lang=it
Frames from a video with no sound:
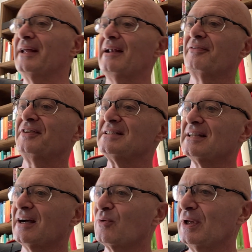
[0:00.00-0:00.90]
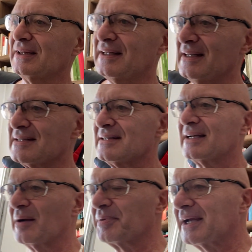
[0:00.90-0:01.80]
della fisica
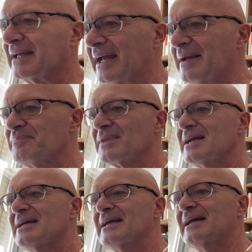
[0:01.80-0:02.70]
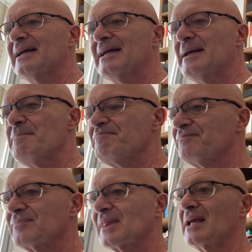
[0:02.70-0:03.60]
quantistica, perché
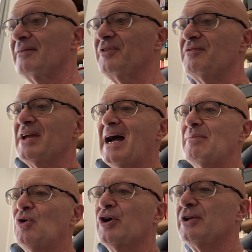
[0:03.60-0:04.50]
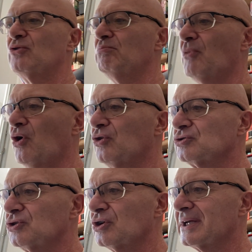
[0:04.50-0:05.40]
ehm, viviamo in un
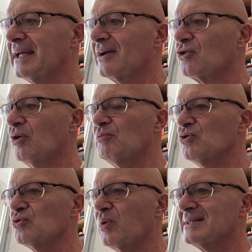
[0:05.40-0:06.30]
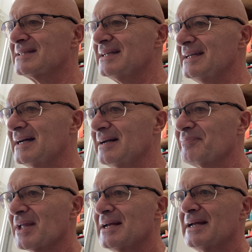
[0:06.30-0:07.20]
mondo che comunque
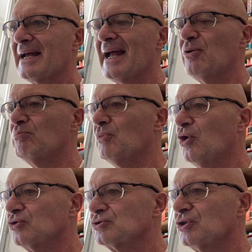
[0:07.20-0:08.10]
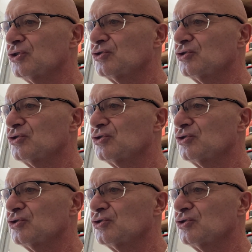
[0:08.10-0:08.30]
sia è un mondo